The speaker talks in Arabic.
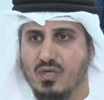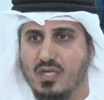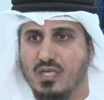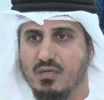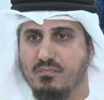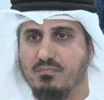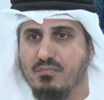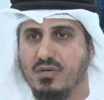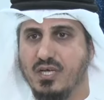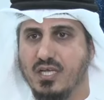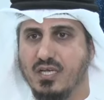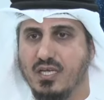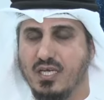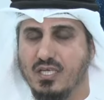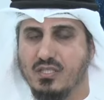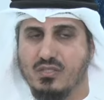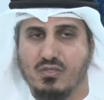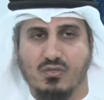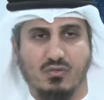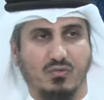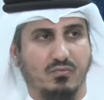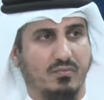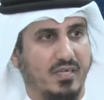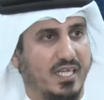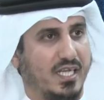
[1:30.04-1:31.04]
أحب أن
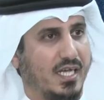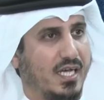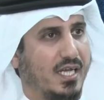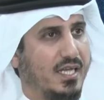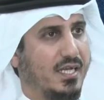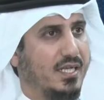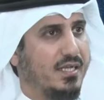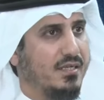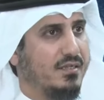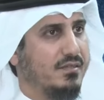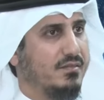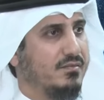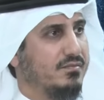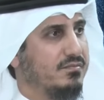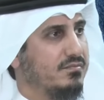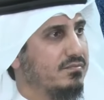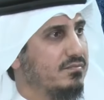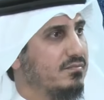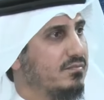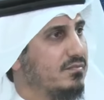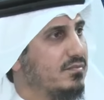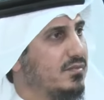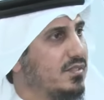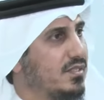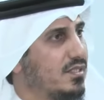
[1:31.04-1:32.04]
أتلو بيانا
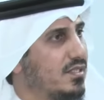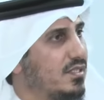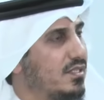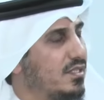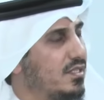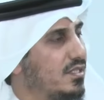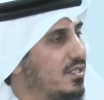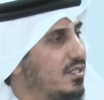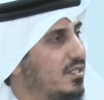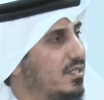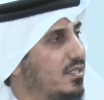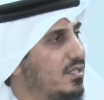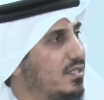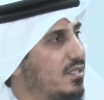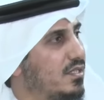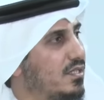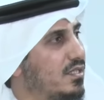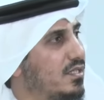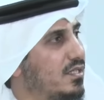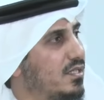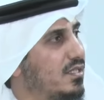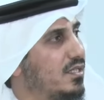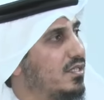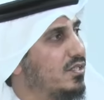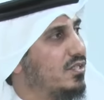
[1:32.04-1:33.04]

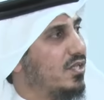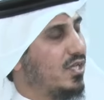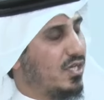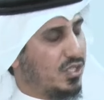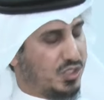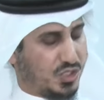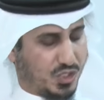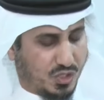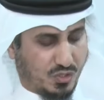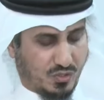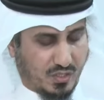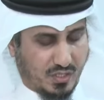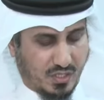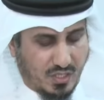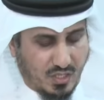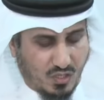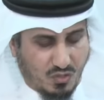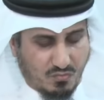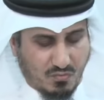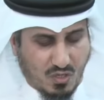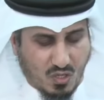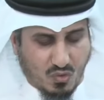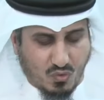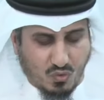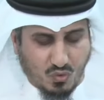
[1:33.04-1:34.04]
لترشح
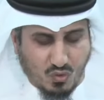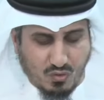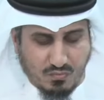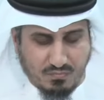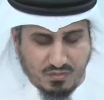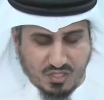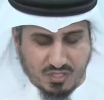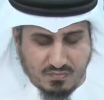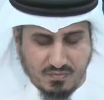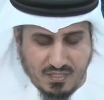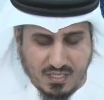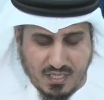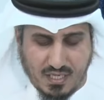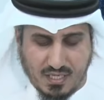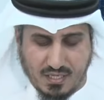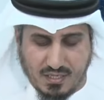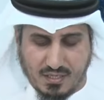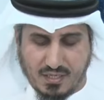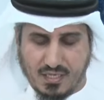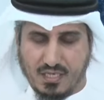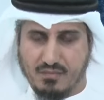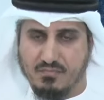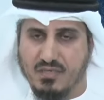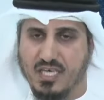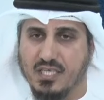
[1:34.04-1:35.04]
اليوم أقول بسم الله
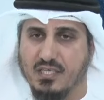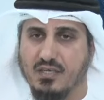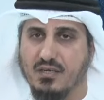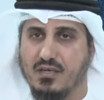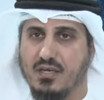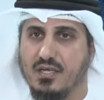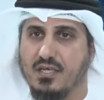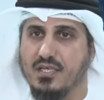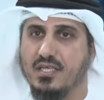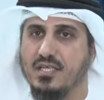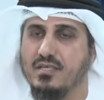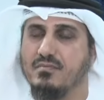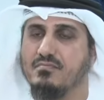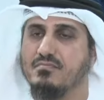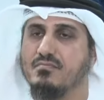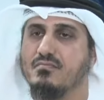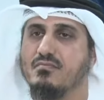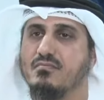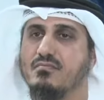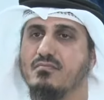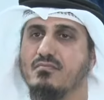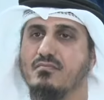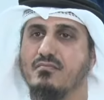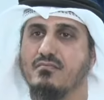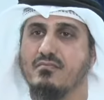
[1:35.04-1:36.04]
الرحمن
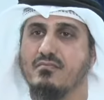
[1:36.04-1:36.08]
الرحيم